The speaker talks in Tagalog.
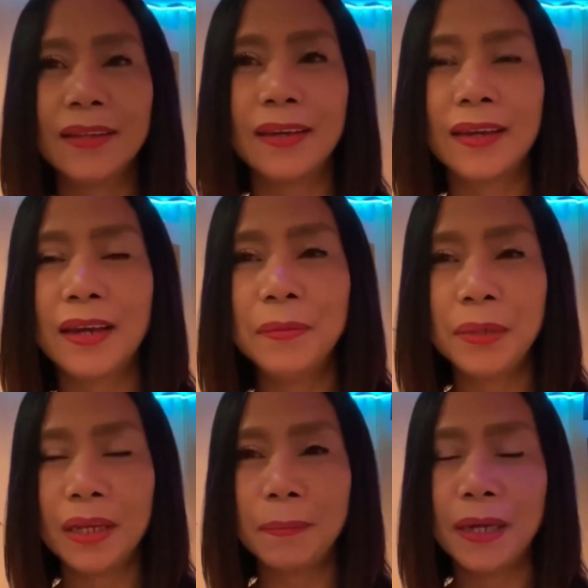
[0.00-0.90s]
Ayan,
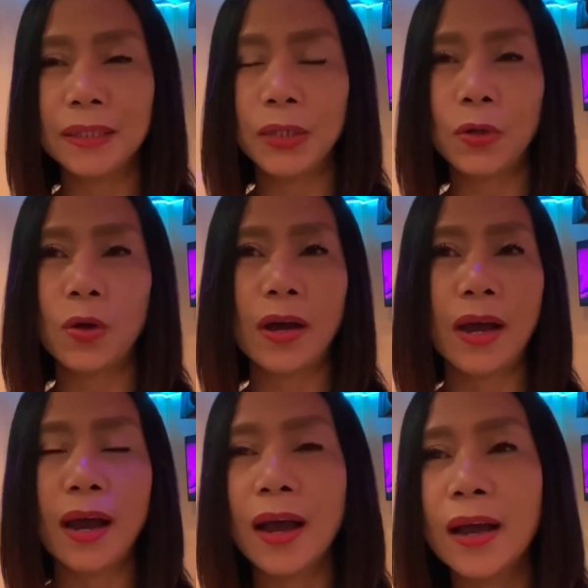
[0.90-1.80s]
binabati ko
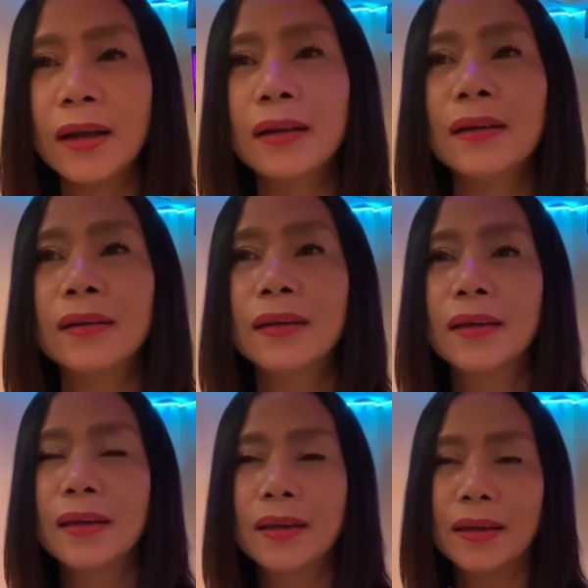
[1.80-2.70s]
ang
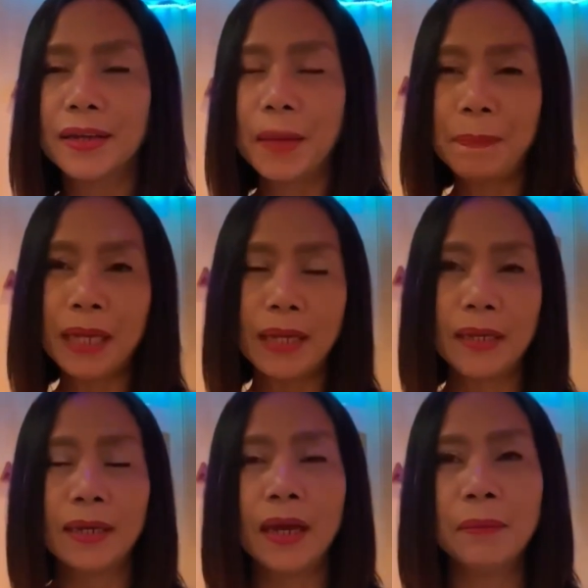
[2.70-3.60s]

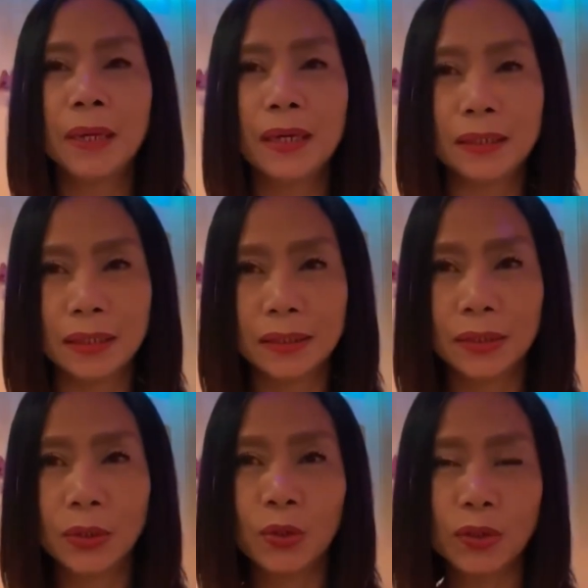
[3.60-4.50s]
napili ng mga
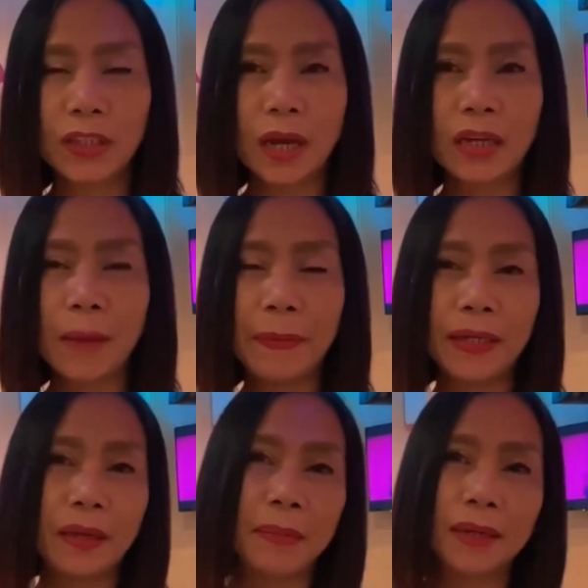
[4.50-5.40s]
sugod kaagapay
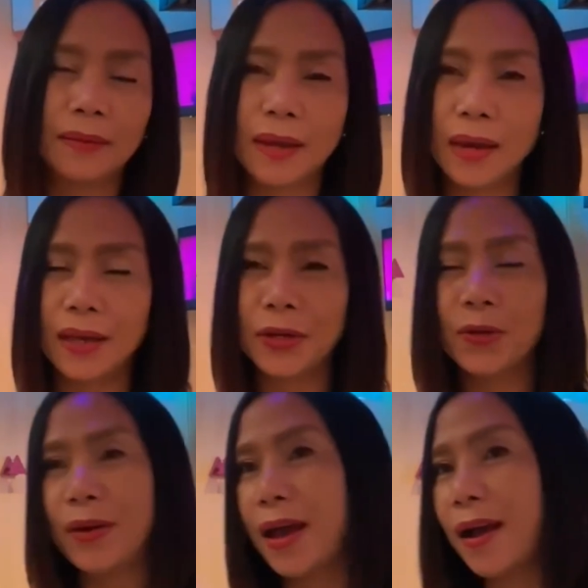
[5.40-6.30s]
na
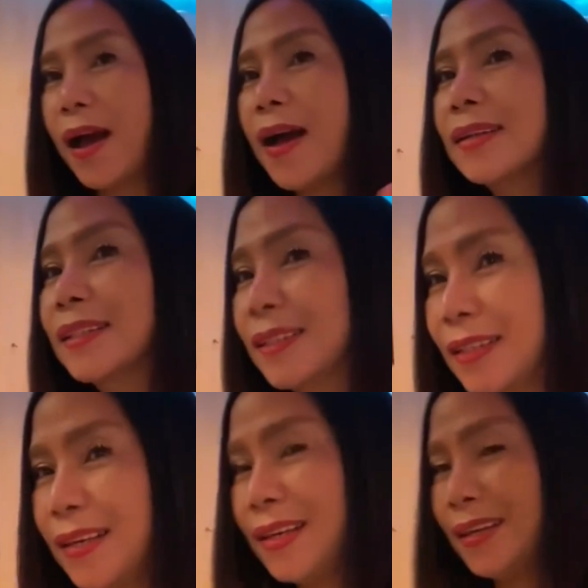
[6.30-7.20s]
maglalaro ng
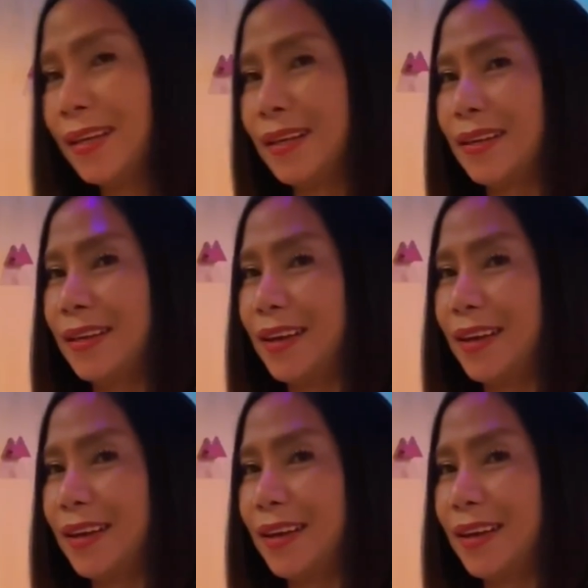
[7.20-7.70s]
aksi.